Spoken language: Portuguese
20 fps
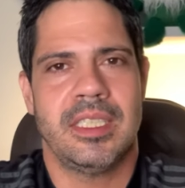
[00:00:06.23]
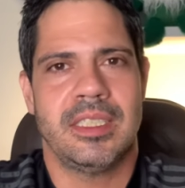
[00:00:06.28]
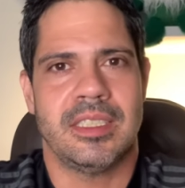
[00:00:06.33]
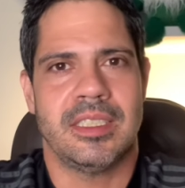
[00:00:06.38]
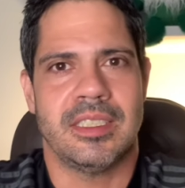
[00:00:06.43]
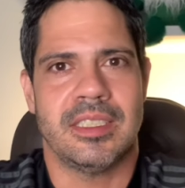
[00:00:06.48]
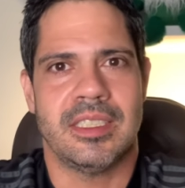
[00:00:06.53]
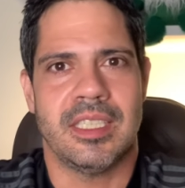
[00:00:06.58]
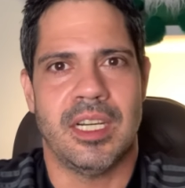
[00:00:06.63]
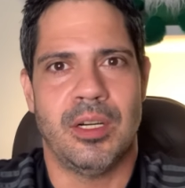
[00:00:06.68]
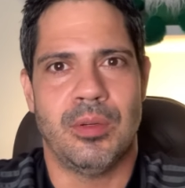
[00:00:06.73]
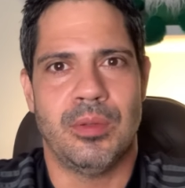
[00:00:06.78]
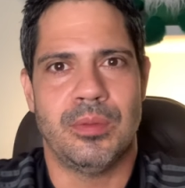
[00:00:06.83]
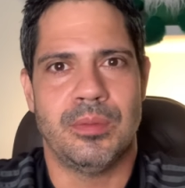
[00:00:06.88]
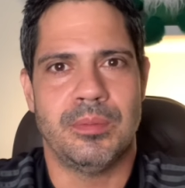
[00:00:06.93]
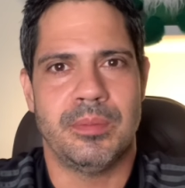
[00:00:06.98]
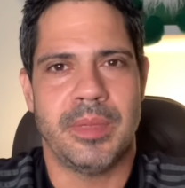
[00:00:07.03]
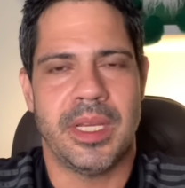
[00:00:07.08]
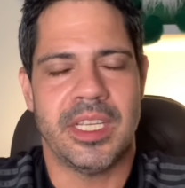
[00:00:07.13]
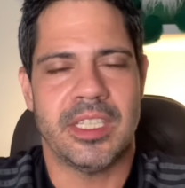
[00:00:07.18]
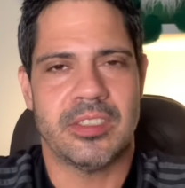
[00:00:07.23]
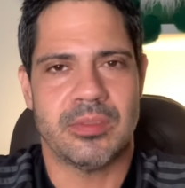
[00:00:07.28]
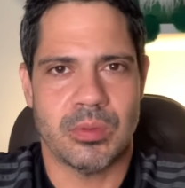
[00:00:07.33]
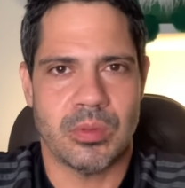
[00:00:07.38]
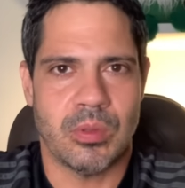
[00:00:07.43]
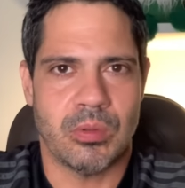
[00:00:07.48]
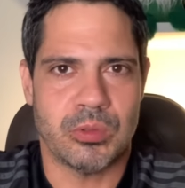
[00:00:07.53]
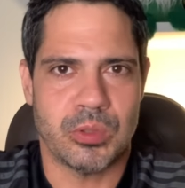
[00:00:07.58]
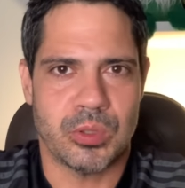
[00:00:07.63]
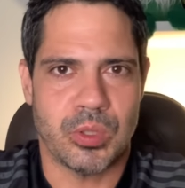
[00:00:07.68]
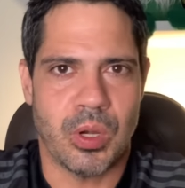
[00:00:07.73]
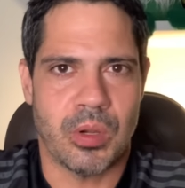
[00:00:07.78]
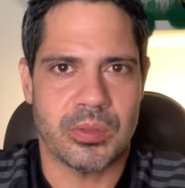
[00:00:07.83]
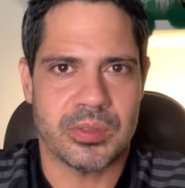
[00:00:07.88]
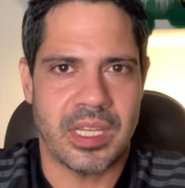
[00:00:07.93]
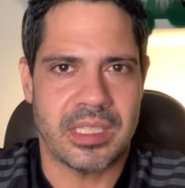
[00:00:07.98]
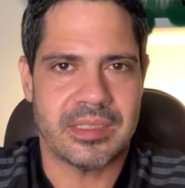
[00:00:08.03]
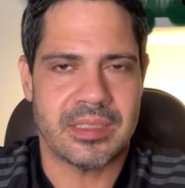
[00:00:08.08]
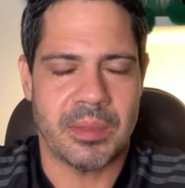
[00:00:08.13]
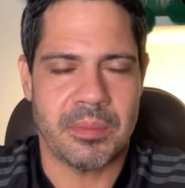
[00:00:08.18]
Então, mesmo com os jogos
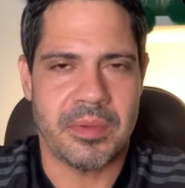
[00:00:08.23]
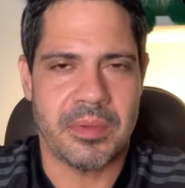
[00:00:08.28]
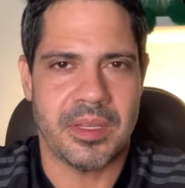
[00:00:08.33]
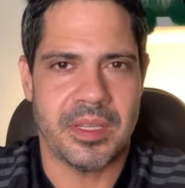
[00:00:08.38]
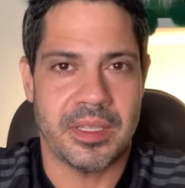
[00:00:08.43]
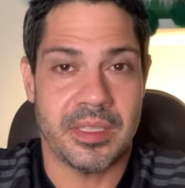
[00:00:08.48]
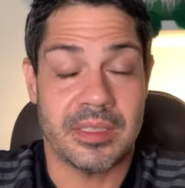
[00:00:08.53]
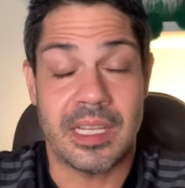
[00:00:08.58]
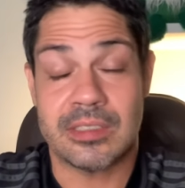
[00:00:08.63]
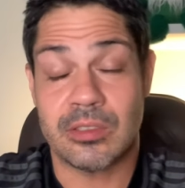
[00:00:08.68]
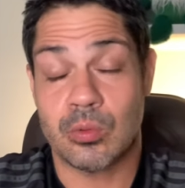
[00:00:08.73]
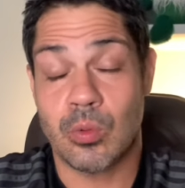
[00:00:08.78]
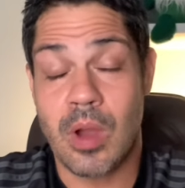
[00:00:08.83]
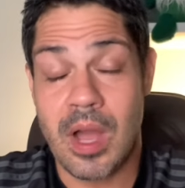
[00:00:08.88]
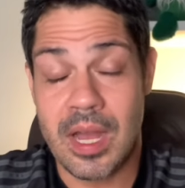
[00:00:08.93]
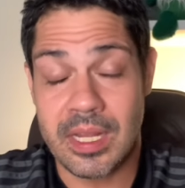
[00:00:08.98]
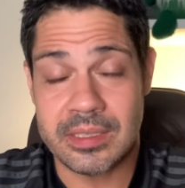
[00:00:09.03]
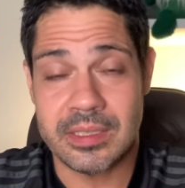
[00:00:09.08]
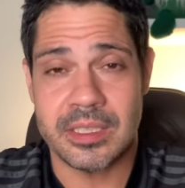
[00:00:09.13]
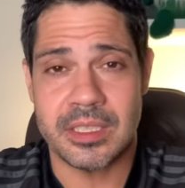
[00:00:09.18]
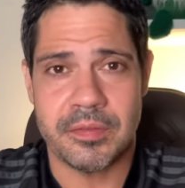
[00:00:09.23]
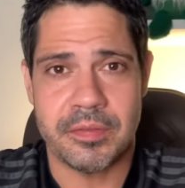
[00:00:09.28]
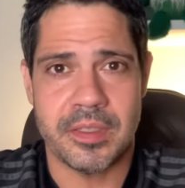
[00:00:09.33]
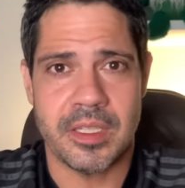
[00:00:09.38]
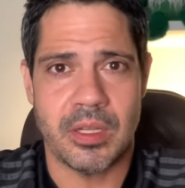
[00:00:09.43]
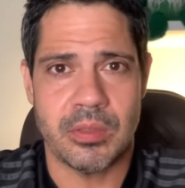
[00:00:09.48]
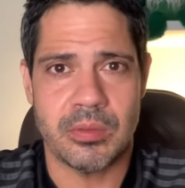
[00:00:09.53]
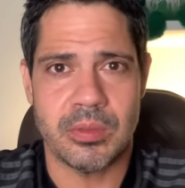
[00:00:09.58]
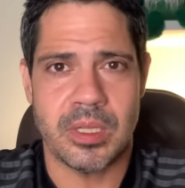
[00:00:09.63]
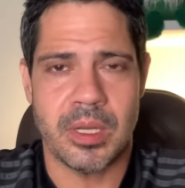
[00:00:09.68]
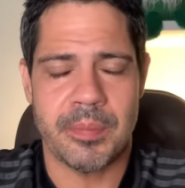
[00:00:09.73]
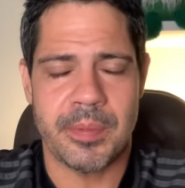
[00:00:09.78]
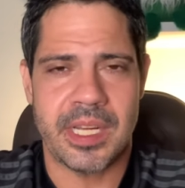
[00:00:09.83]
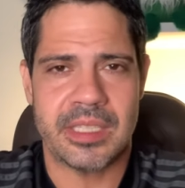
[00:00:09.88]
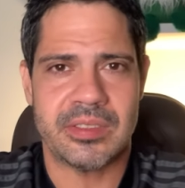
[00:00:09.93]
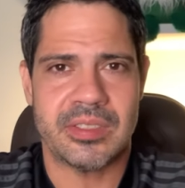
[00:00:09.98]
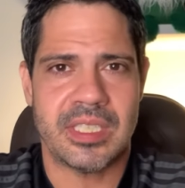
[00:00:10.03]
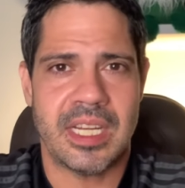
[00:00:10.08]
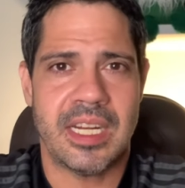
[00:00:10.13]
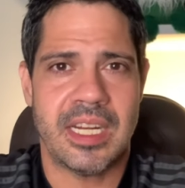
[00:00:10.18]
da semi, das quartas de final do
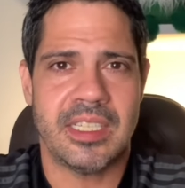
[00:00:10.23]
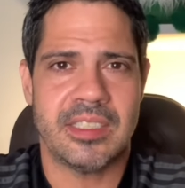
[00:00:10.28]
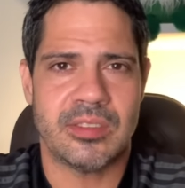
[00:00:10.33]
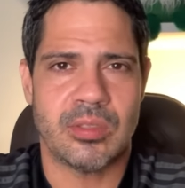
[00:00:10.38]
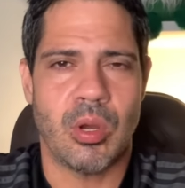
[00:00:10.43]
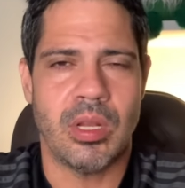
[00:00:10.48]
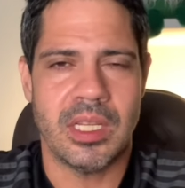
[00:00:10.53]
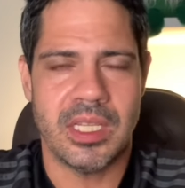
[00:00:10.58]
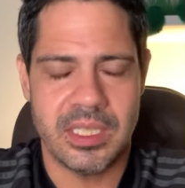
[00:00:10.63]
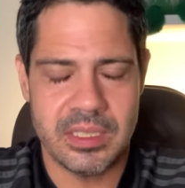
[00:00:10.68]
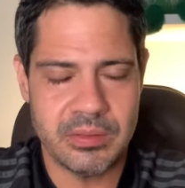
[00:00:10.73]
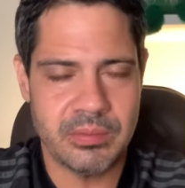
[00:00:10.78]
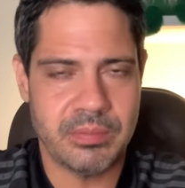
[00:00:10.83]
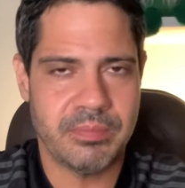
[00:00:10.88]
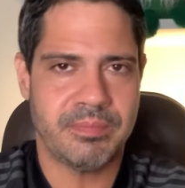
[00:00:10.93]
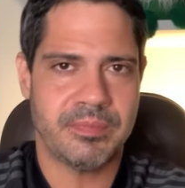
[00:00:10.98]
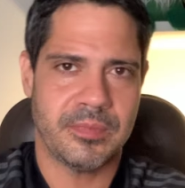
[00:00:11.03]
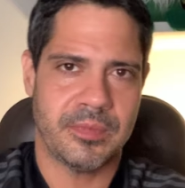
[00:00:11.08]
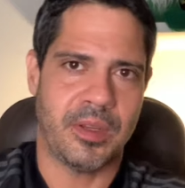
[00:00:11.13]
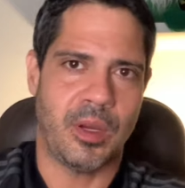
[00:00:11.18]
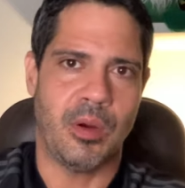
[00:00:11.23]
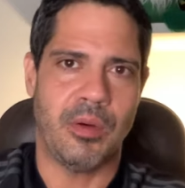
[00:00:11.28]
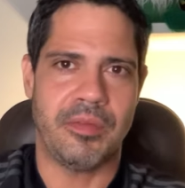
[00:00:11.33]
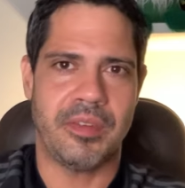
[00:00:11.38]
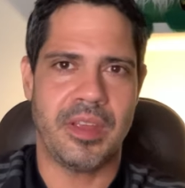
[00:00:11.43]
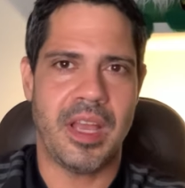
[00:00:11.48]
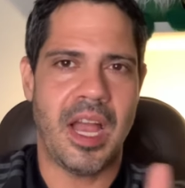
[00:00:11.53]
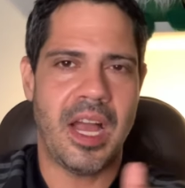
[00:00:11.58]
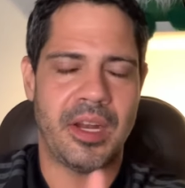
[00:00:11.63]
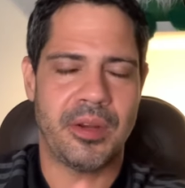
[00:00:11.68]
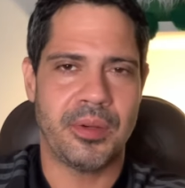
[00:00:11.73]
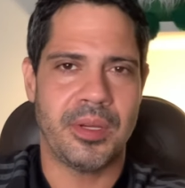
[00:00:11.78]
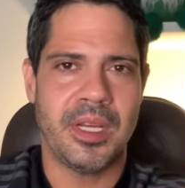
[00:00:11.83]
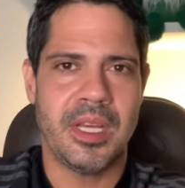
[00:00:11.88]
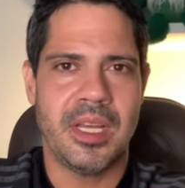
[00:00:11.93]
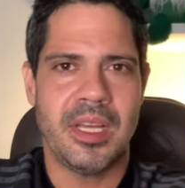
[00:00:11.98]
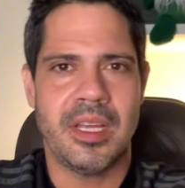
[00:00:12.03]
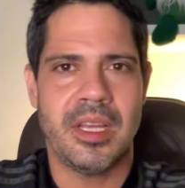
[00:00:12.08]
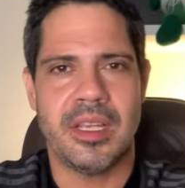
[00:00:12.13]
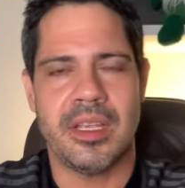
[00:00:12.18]
Campeonato Cearense rolando, Ferroviário
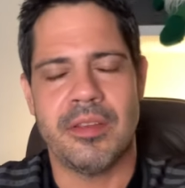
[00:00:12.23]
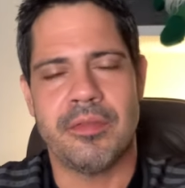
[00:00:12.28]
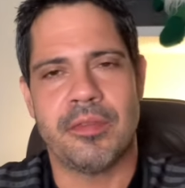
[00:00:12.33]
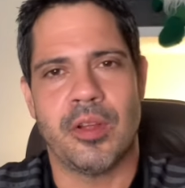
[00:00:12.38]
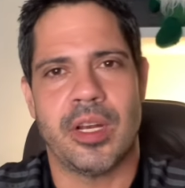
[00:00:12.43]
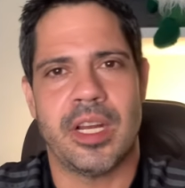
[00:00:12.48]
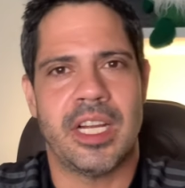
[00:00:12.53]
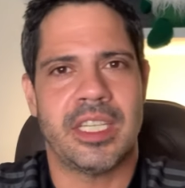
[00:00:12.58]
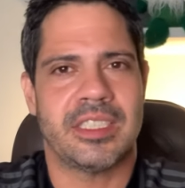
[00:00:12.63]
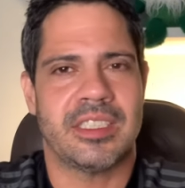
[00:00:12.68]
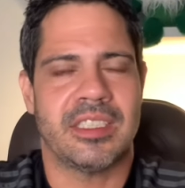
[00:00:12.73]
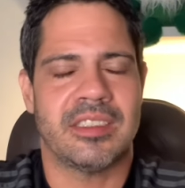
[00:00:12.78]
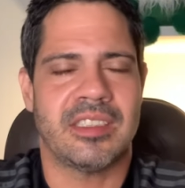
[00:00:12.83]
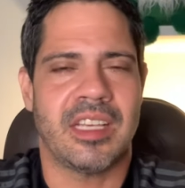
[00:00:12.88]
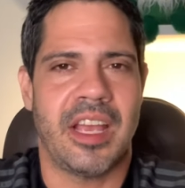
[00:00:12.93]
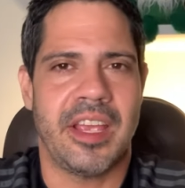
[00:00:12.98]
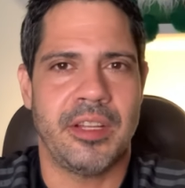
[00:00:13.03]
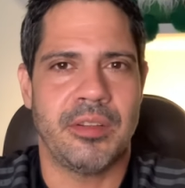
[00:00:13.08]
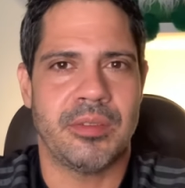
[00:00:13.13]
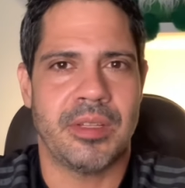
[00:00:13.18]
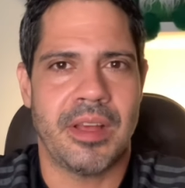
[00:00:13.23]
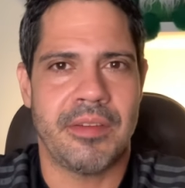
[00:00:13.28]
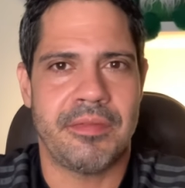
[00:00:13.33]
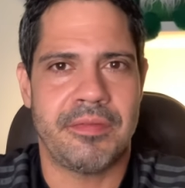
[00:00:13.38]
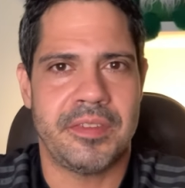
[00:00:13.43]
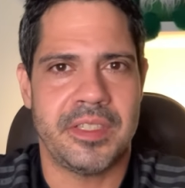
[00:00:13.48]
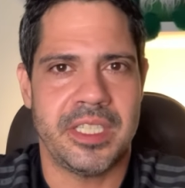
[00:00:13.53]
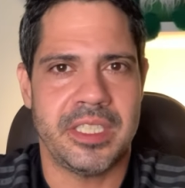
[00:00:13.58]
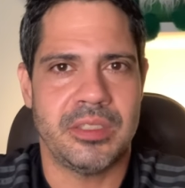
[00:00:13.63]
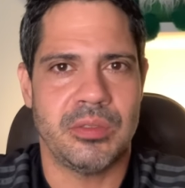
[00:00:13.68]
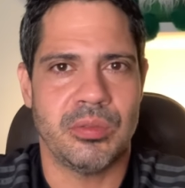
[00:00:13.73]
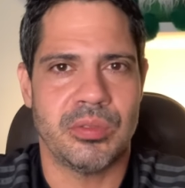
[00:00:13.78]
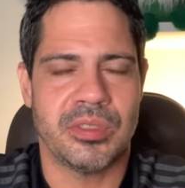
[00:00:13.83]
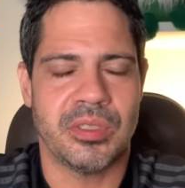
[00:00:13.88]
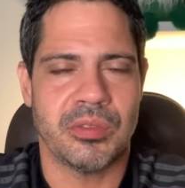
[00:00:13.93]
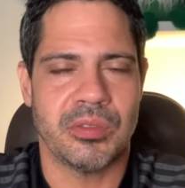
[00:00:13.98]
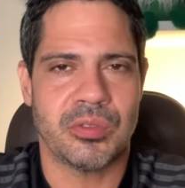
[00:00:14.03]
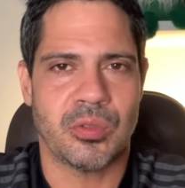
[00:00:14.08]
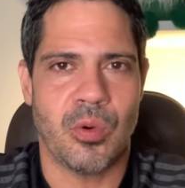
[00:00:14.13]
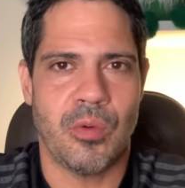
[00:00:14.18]
e Floresta saindo na frente dos
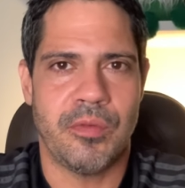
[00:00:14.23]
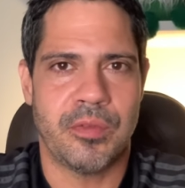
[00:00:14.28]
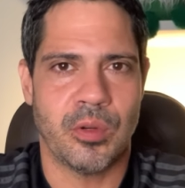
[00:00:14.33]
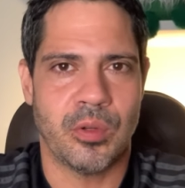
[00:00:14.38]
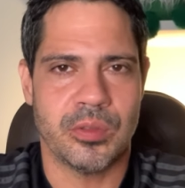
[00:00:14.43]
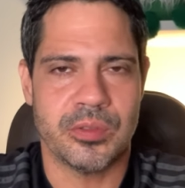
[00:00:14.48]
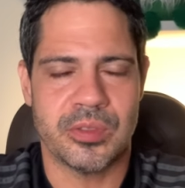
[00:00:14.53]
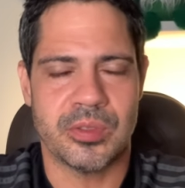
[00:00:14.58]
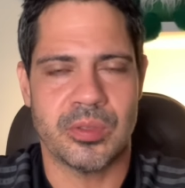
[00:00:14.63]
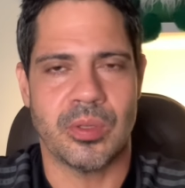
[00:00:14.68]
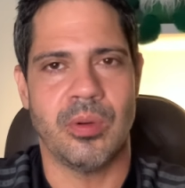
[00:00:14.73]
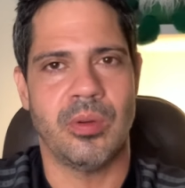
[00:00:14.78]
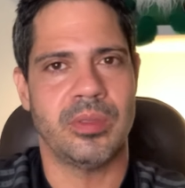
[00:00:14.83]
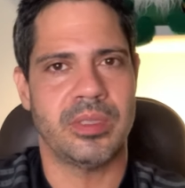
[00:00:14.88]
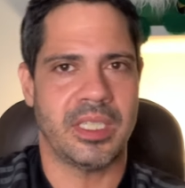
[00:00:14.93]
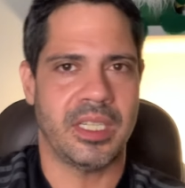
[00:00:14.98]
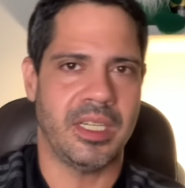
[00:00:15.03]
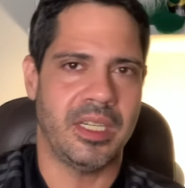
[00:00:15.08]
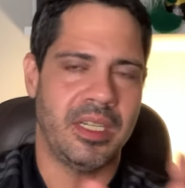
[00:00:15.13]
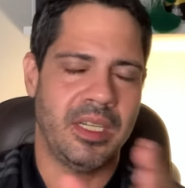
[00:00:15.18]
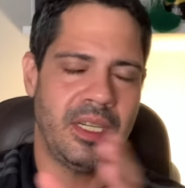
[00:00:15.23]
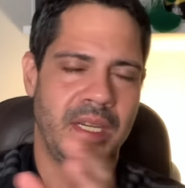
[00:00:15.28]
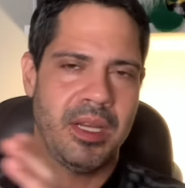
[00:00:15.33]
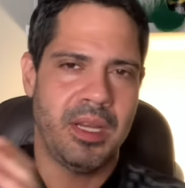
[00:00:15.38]
seus confrontos contra